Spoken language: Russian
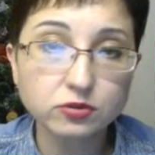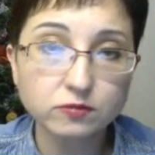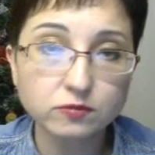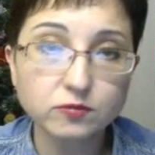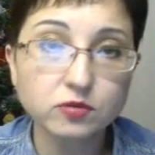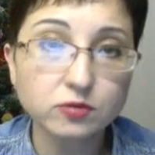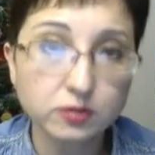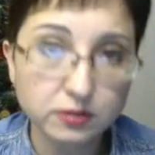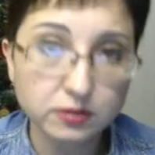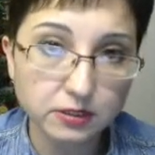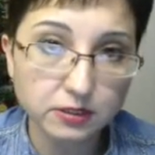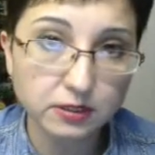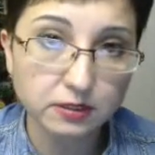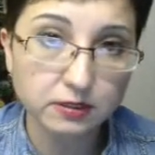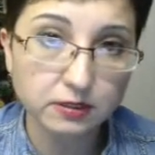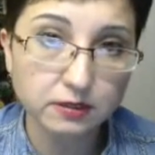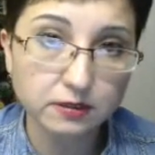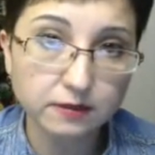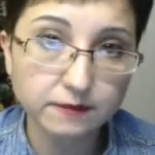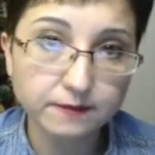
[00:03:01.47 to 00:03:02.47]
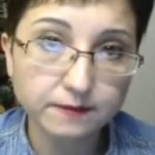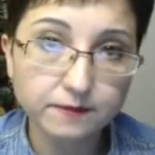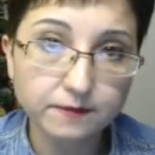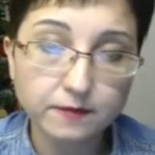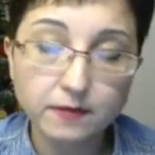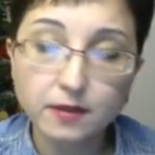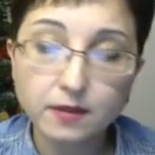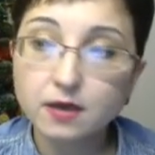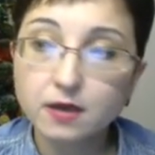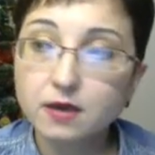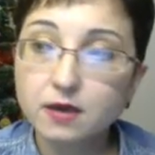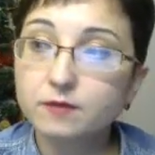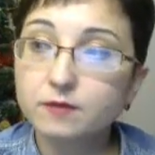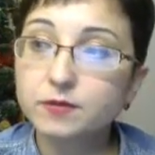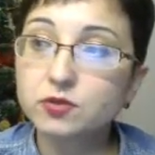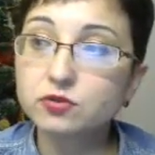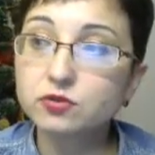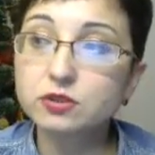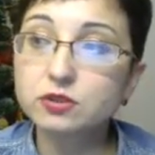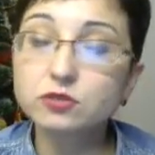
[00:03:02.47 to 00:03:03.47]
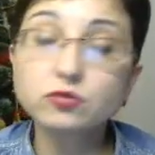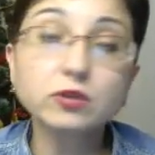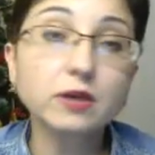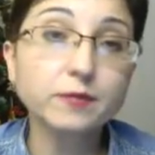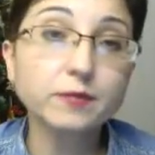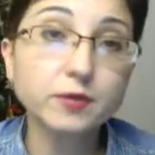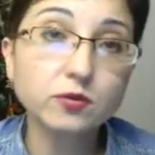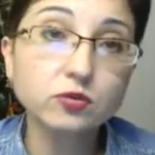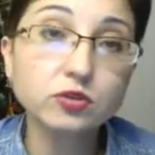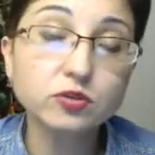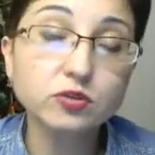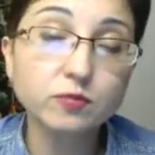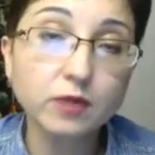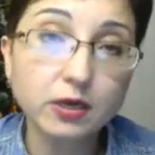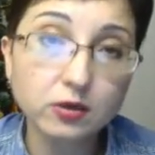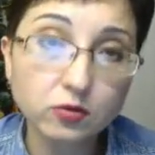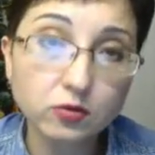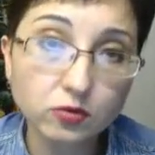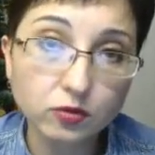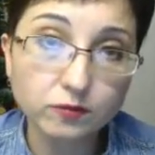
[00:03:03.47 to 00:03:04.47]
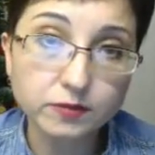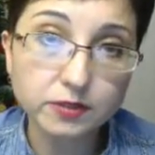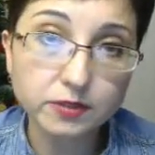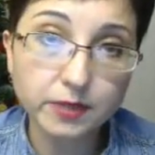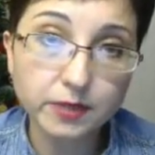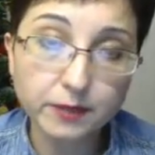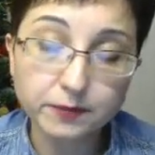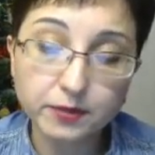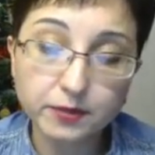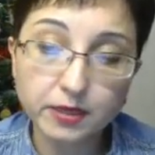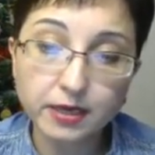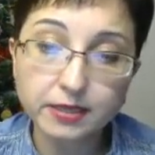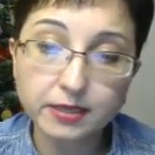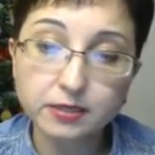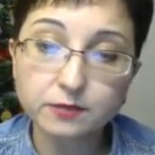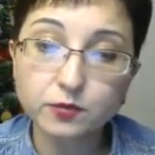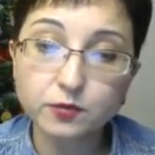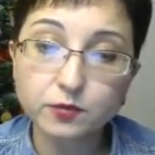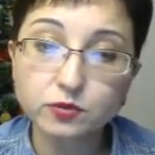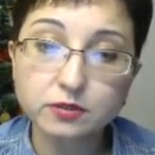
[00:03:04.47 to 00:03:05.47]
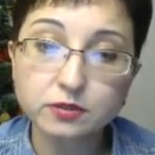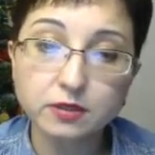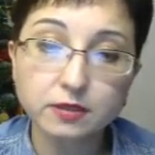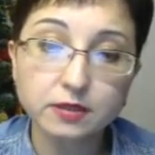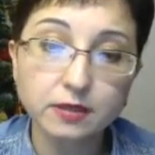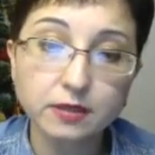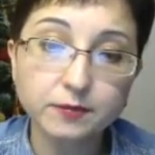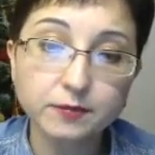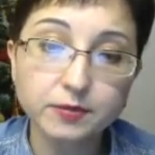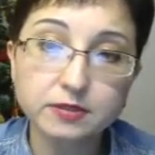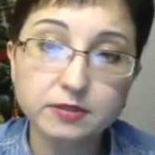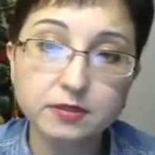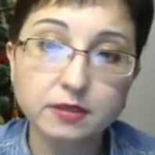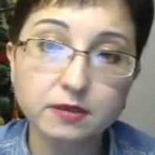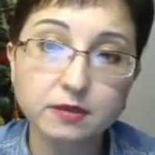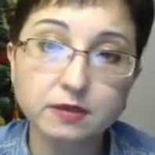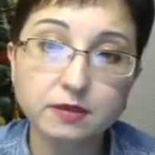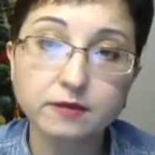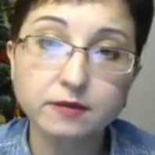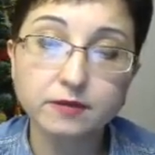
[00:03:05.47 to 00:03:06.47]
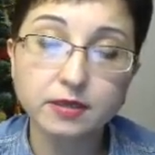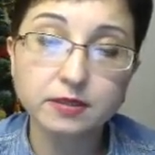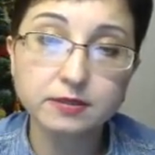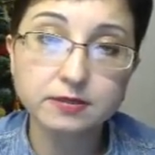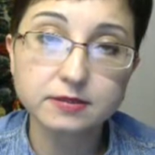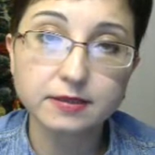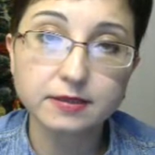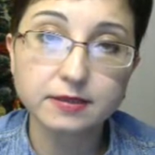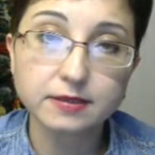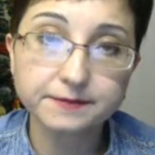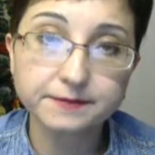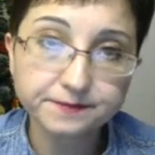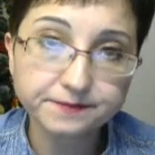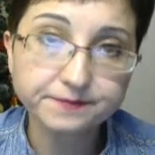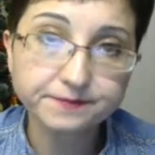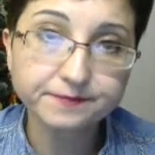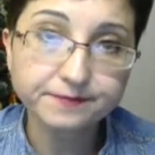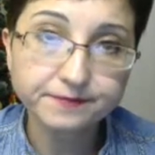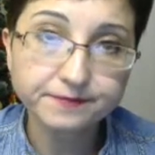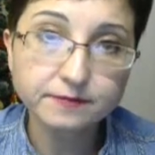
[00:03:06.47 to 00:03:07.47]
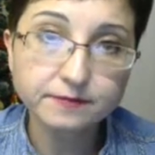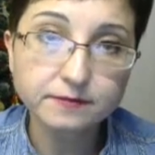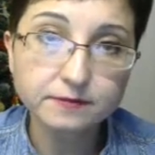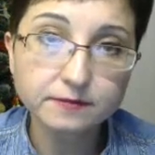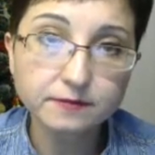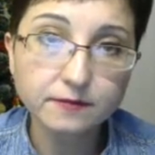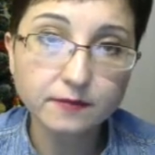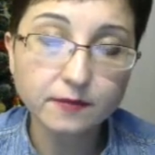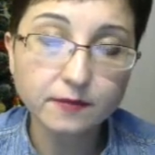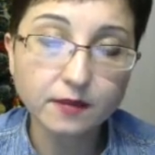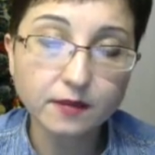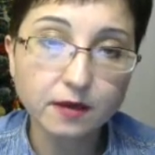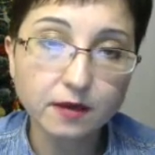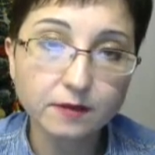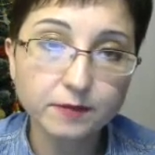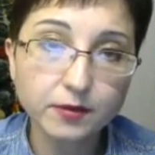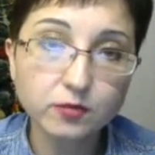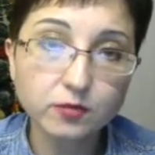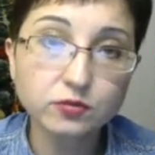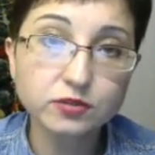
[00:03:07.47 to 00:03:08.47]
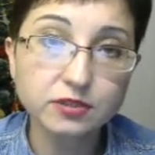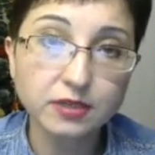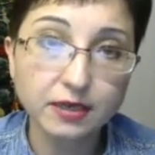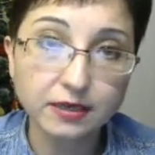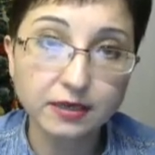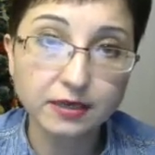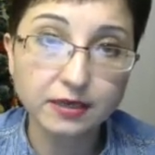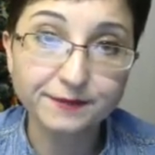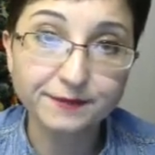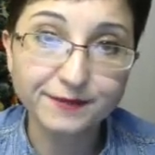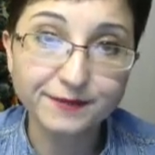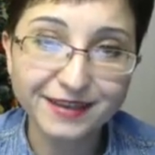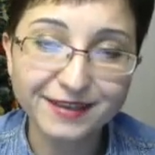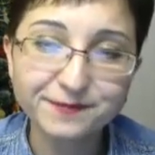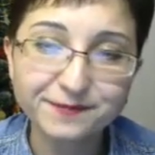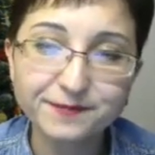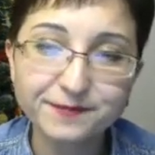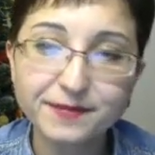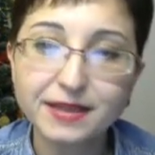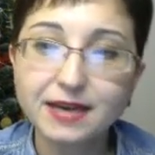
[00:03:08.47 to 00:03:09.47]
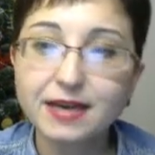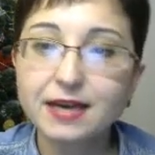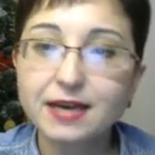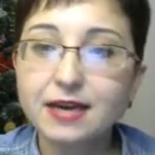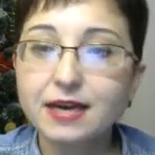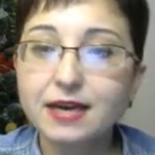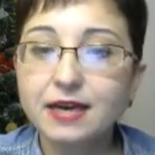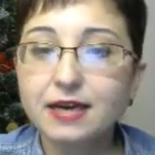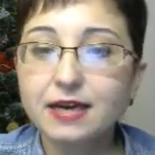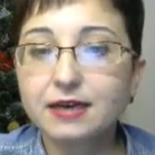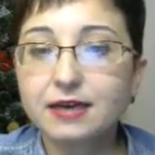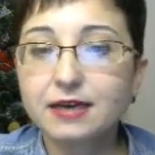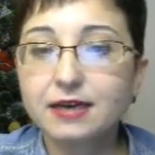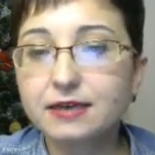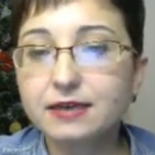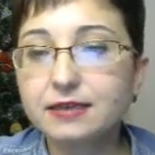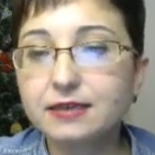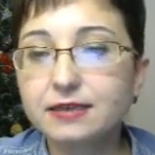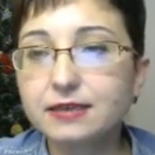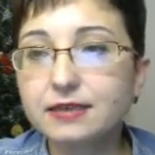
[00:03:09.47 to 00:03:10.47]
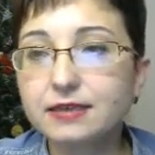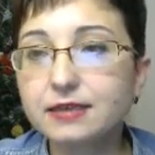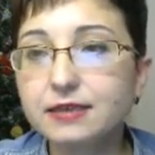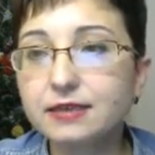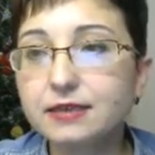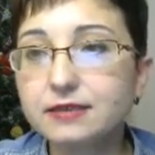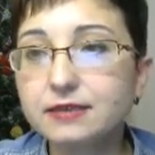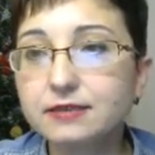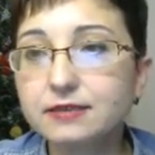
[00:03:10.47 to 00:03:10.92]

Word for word: много денег. Потому что ты туда приходишь мальком, тебя пираньи просто-напросто, как говорится, покусали, да. А, и э,